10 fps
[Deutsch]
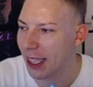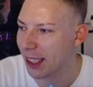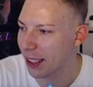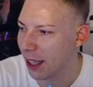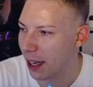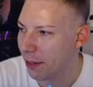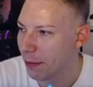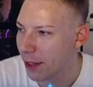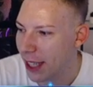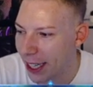heißen.
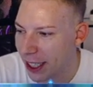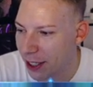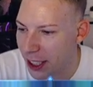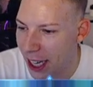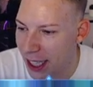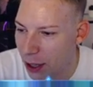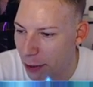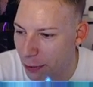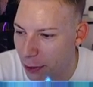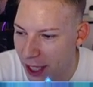Sage ich euch ganz
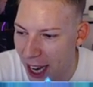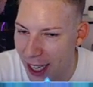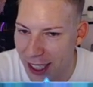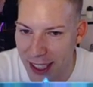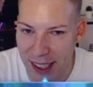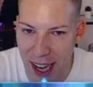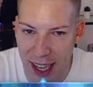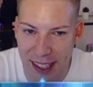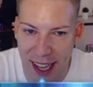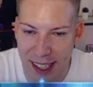offen und ehrlich. Das
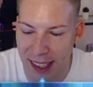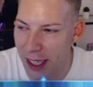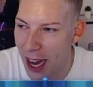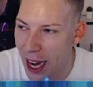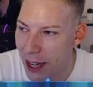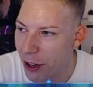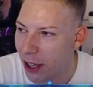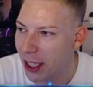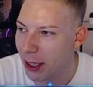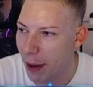kann jetzt heißen in einer
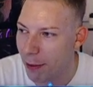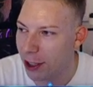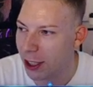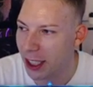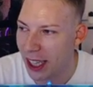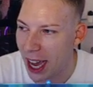Woche, in zwei Wochen, in